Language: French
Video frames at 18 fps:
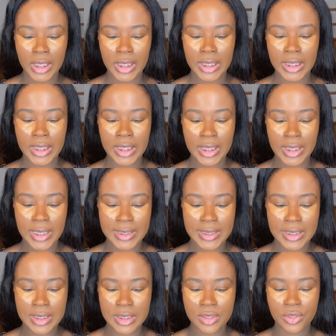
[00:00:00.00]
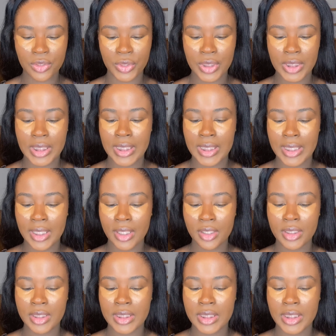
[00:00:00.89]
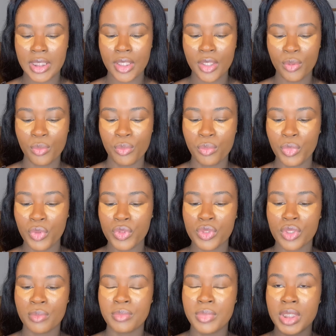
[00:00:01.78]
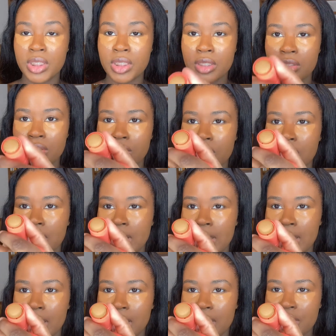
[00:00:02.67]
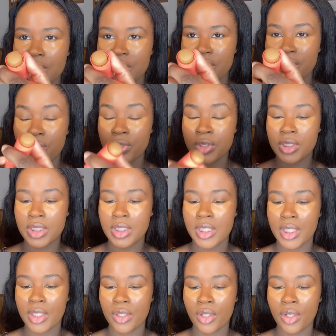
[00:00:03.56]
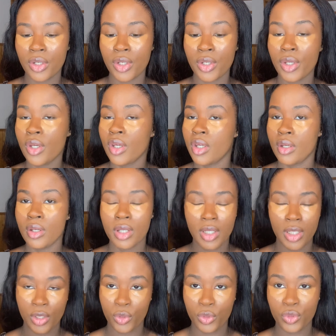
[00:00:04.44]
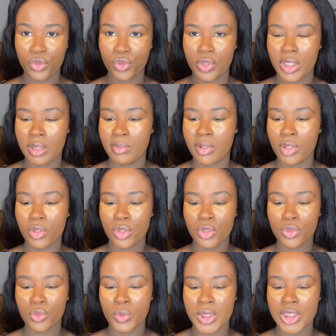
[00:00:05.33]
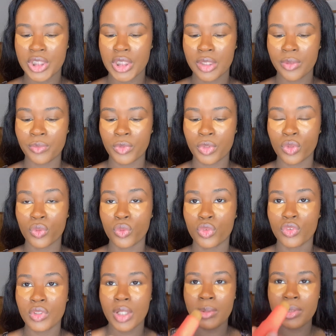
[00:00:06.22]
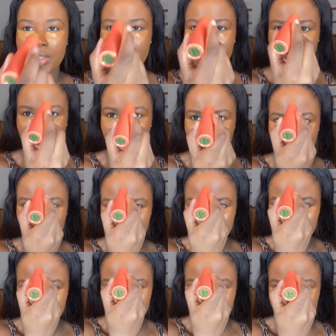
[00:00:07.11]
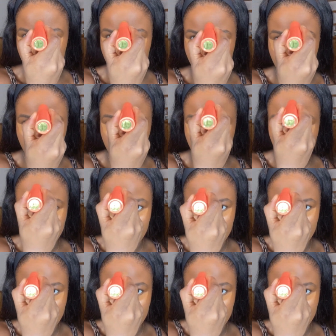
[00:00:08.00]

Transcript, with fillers: Et la teinte claire qui est Mozambique, qui a l'air déjà utilisée d'ailleurs, alors que je ne l'ai pas encore swatchée. je vais la mettre directement sur ma peau.